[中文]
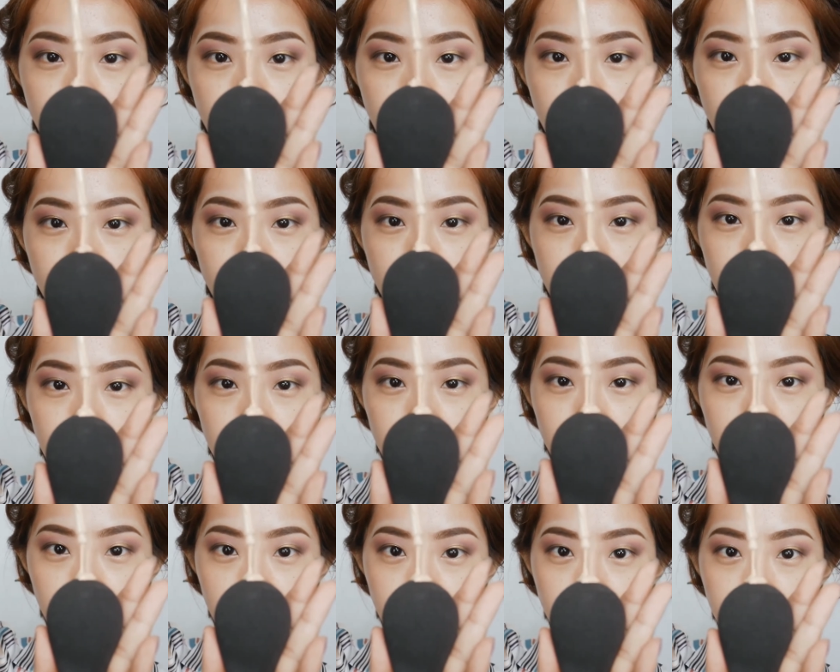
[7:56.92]
滴粉
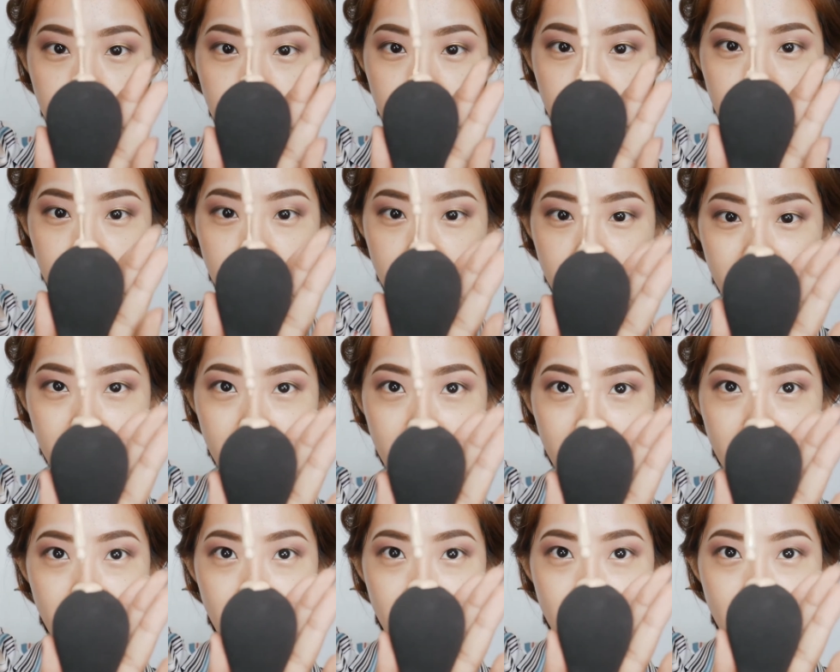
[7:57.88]
底
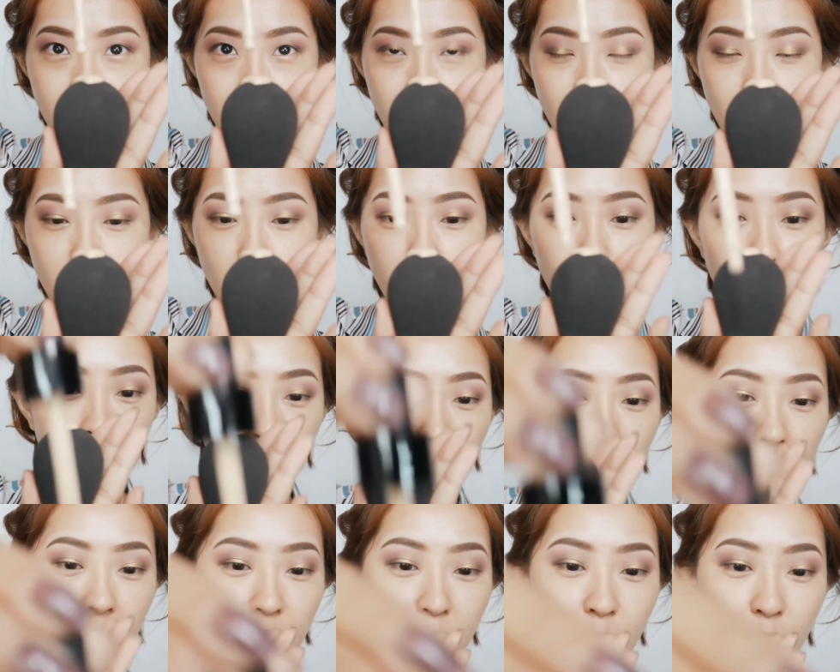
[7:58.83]
液。我们
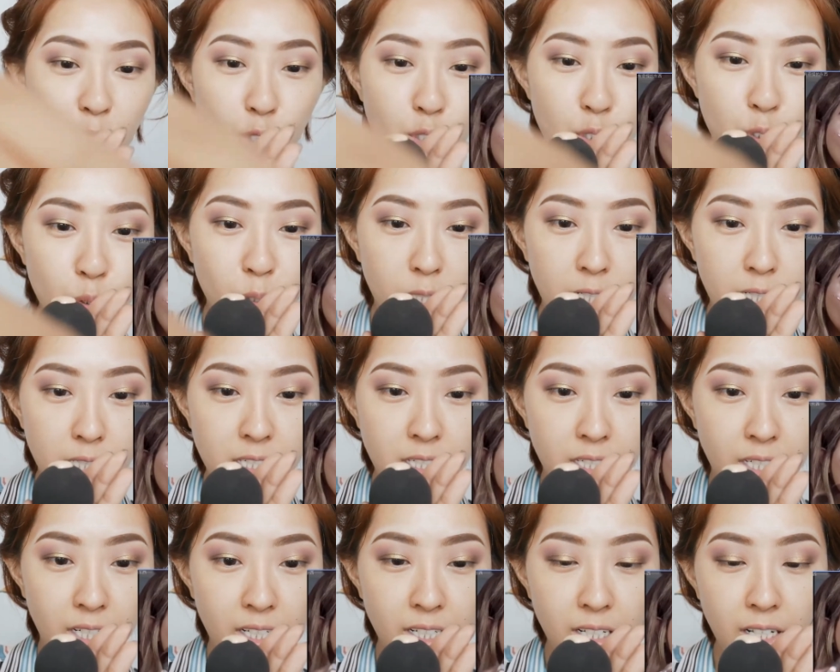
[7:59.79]
开始刷
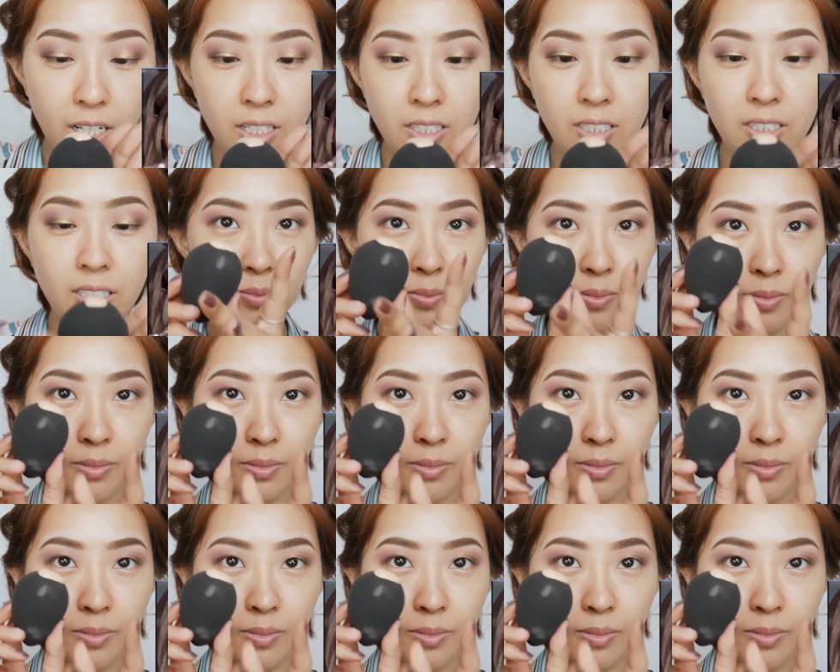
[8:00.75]
墙。